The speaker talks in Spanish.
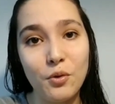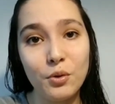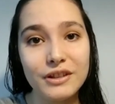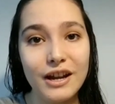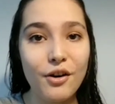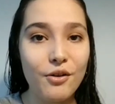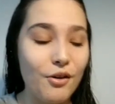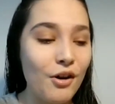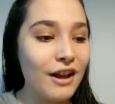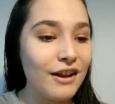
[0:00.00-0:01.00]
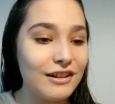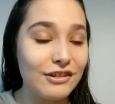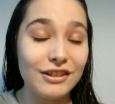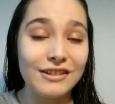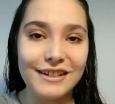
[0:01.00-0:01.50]
gusta o
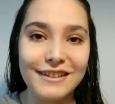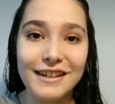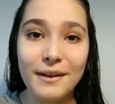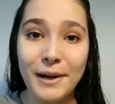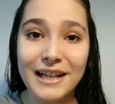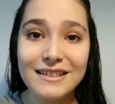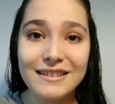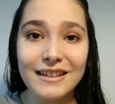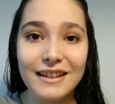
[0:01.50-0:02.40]
los entretiene más,